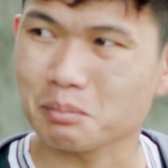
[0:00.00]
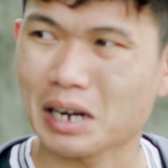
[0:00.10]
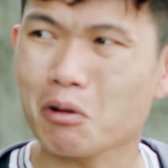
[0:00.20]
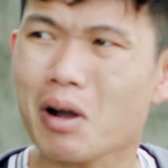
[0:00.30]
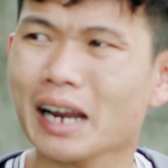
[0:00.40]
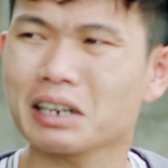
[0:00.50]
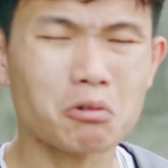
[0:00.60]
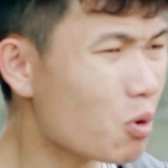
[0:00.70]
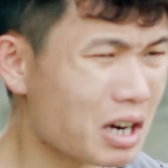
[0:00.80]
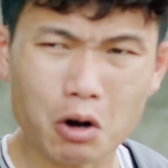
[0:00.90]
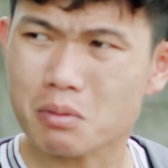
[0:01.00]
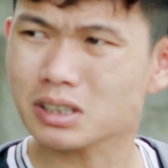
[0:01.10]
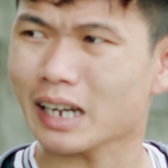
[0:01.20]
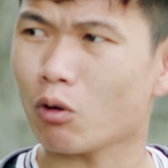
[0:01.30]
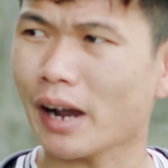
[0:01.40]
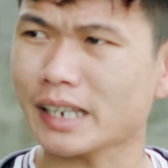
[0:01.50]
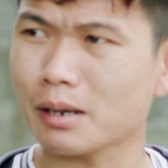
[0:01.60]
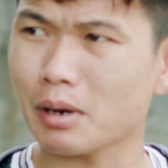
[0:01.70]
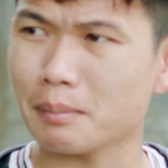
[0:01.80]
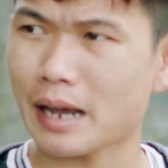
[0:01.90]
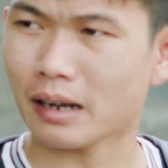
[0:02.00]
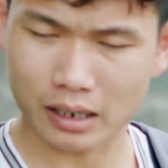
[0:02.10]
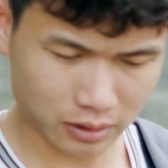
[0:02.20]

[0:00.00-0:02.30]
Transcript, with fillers: Mà nấu ăn nó không bao giờ gọi anh em bạn bè